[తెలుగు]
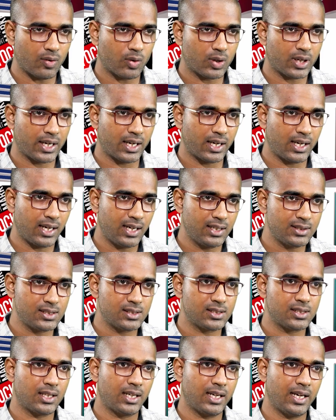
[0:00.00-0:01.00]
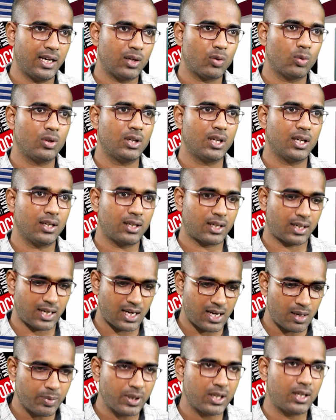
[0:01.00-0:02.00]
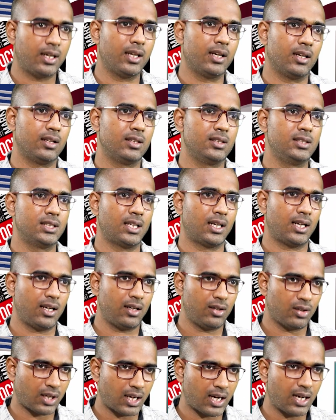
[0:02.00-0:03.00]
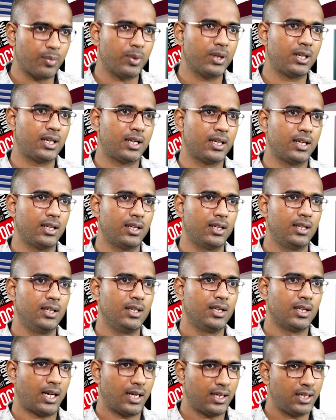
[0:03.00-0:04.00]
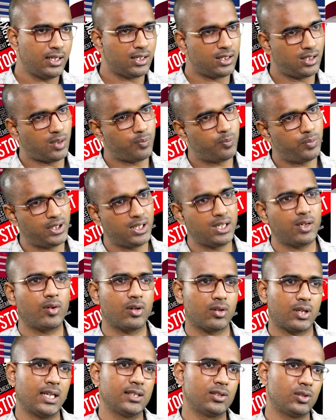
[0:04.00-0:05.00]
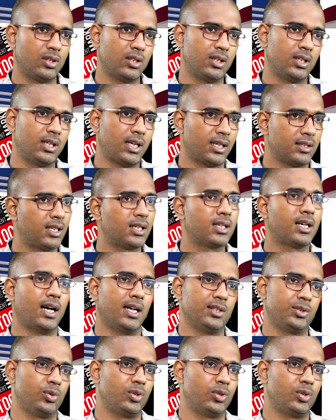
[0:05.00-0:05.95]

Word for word: ఒక అనాలిసిస్ లేకుండా రాబట్టే జనాలు రాబట్టే అంటే డబ్బు అంటే ఎవరికి ఆశ ఉండదండి అందరికీ ఆశ